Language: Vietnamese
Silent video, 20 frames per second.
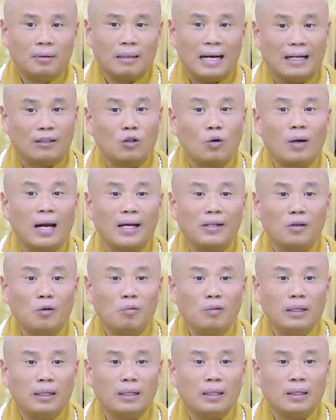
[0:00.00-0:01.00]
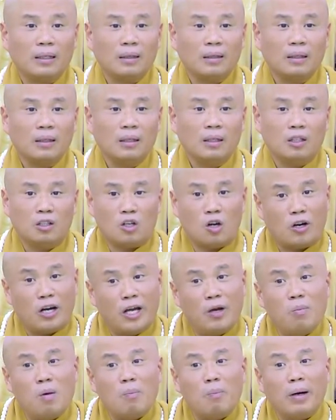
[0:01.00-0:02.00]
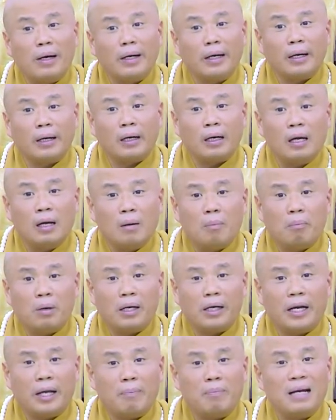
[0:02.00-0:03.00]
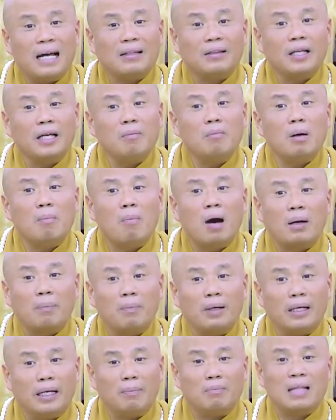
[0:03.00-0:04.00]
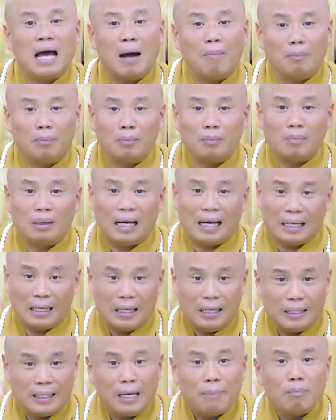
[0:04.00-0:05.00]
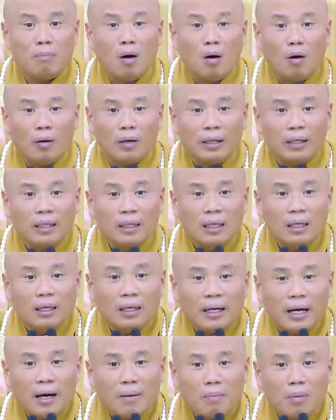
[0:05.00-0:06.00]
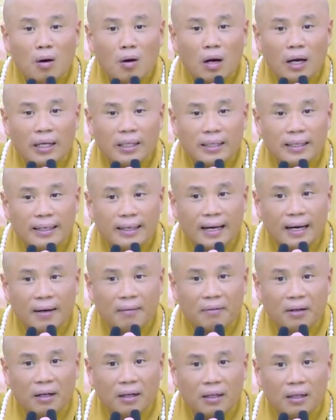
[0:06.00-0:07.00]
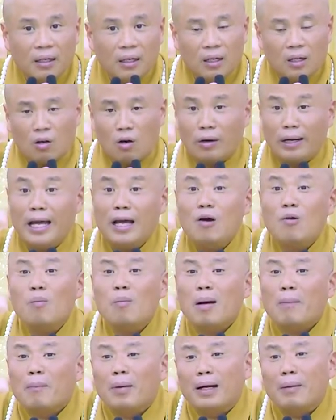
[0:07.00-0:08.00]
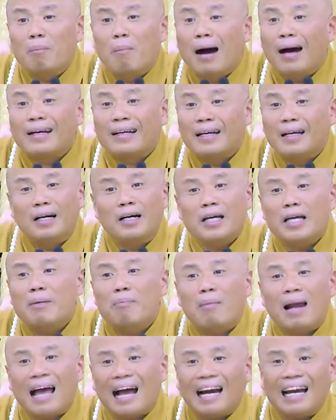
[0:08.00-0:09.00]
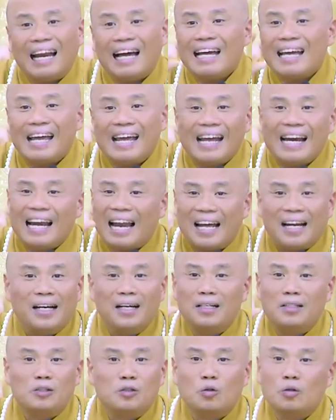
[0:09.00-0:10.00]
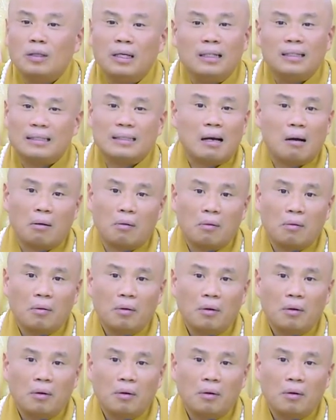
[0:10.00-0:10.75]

Đang tu đại chúng nè. Rồi nếu mà mình niệm ra tiếng mà mệt, mình niệm thầm là nhép môi, Nam Mô A Di Đà Phật. Còn nếu mà mình mệt nữa, im lặng lắng nghe, lạy lên xuống hít sâu.